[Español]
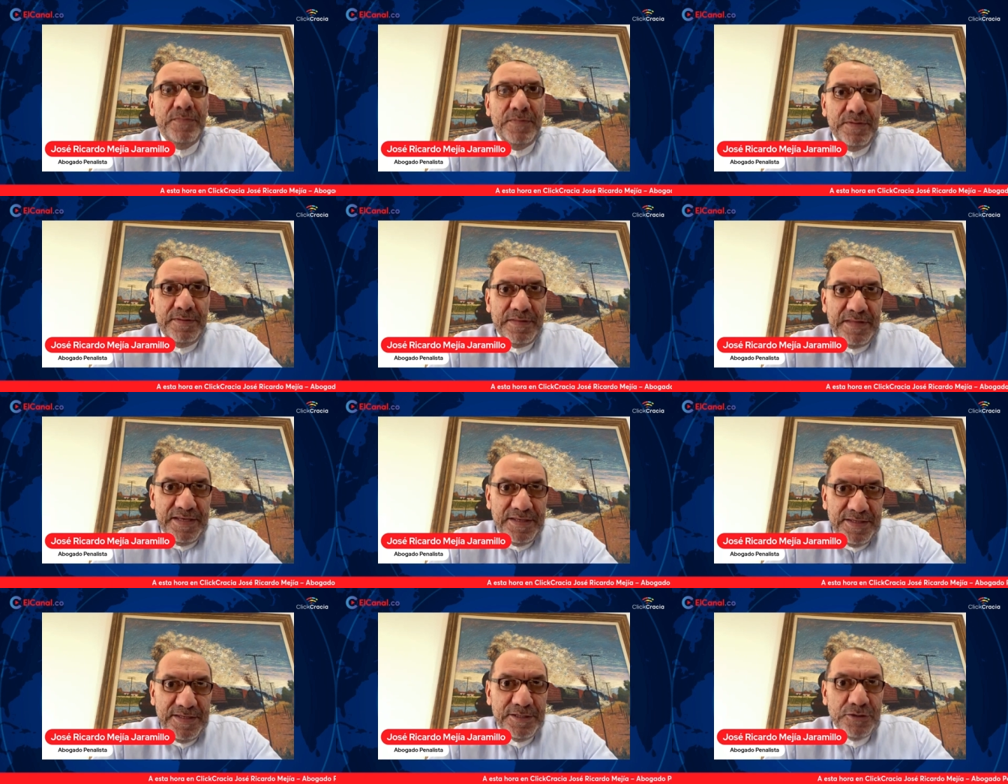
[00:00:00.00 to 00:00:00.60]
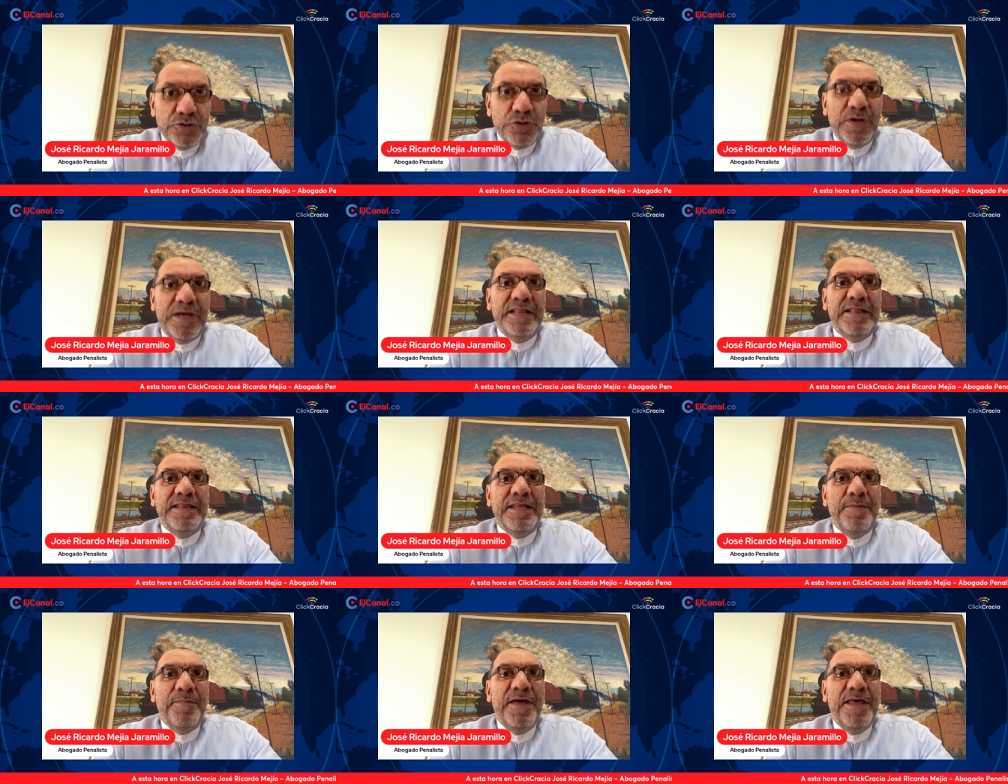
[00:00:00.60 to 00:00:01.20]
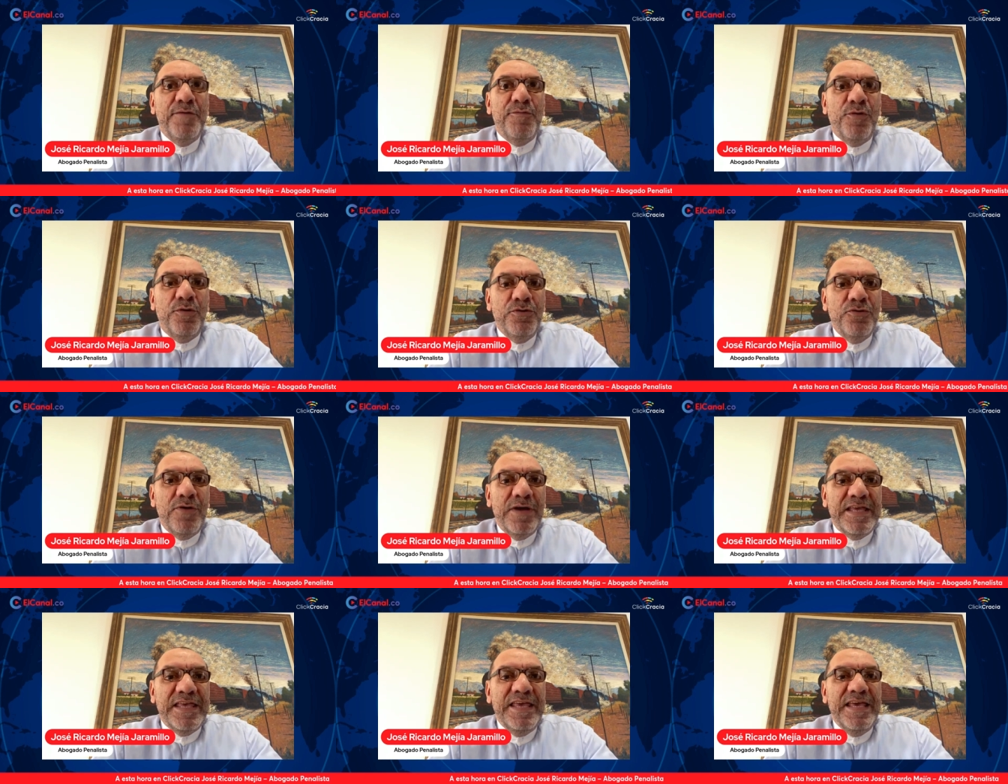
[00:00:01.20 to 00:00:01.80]
te he dicho que el tema de fondo
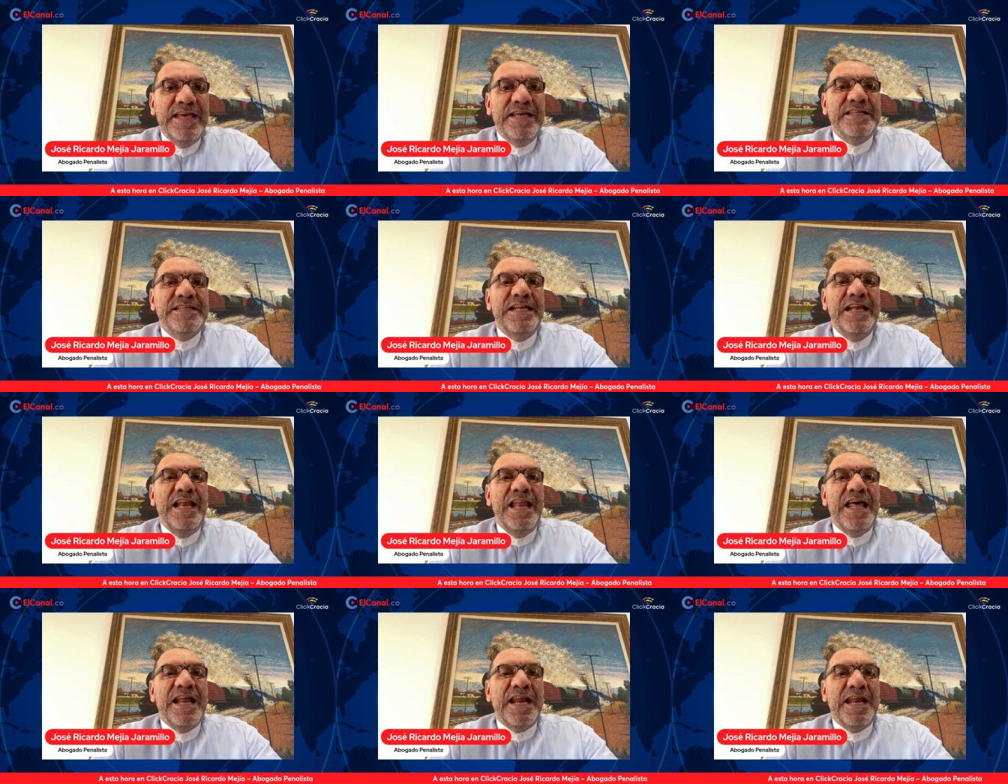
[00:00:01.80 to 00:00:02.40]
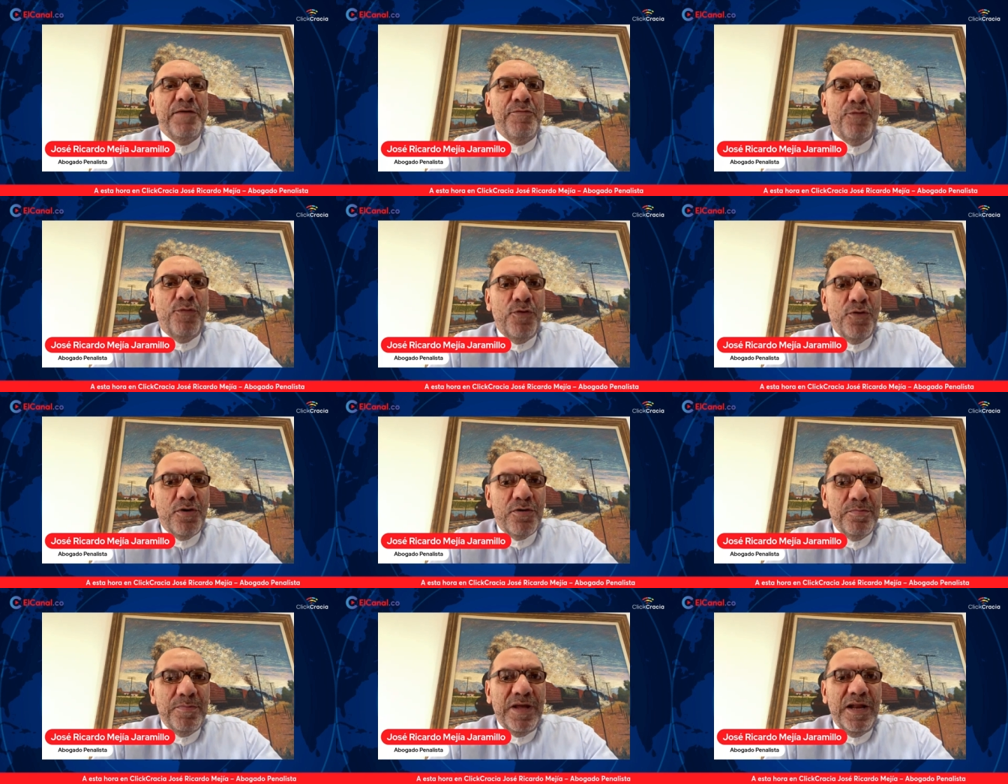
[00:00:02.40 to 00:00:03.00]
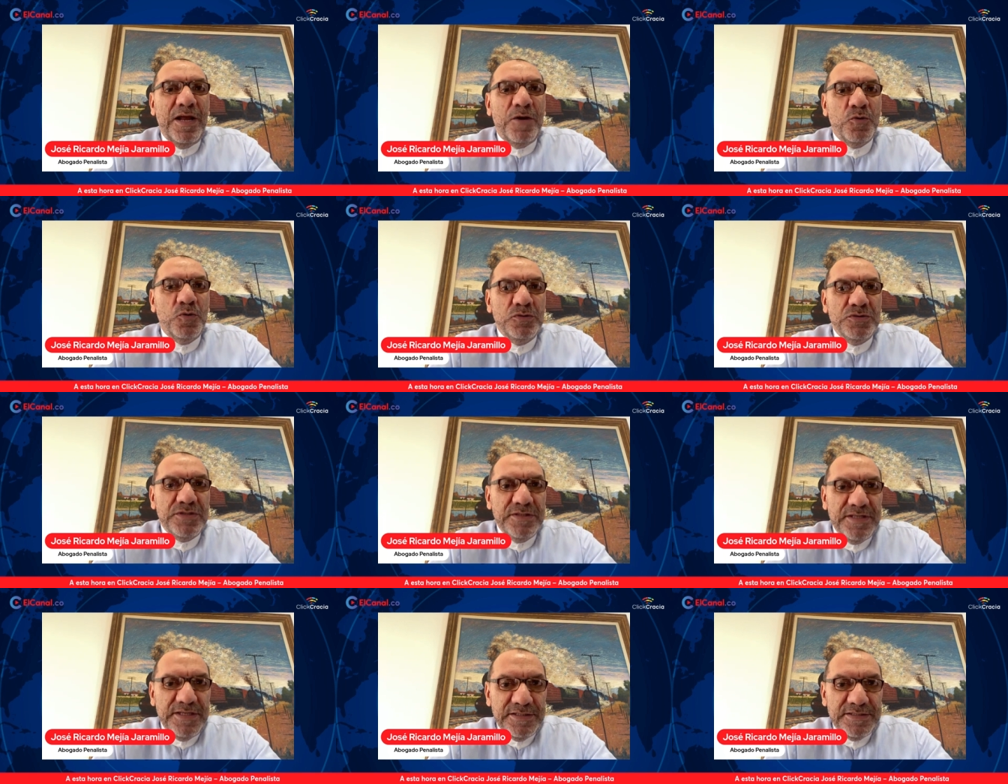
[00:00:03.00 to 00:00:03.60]
aquí es la reforma a la
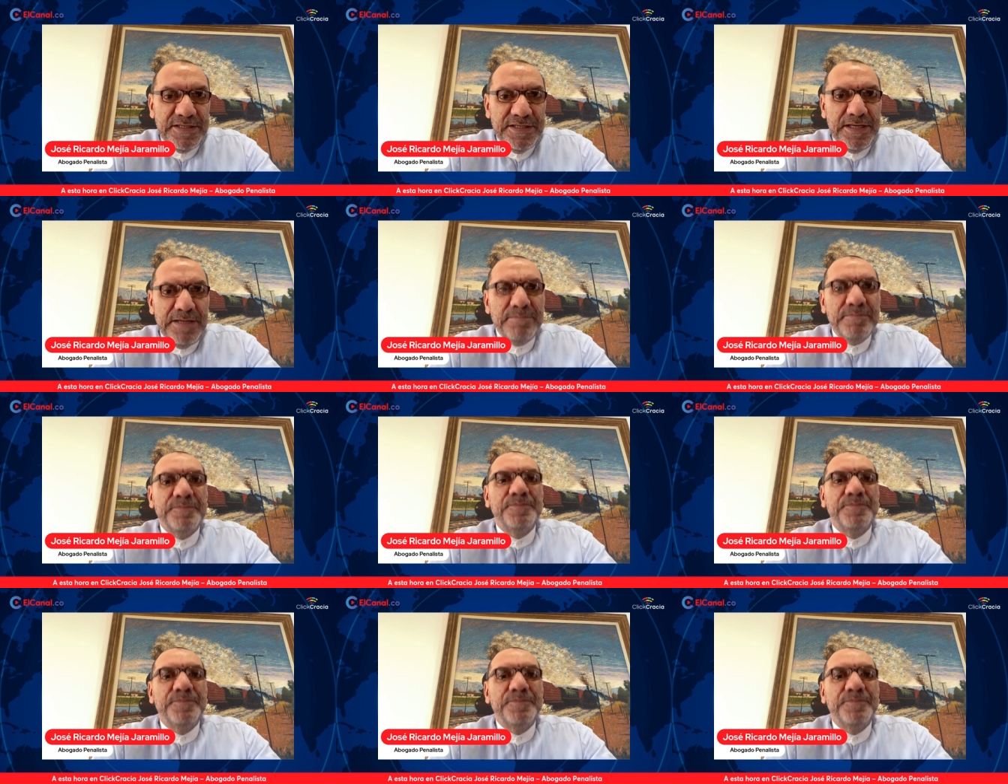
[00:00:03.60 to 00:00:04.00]
justicia,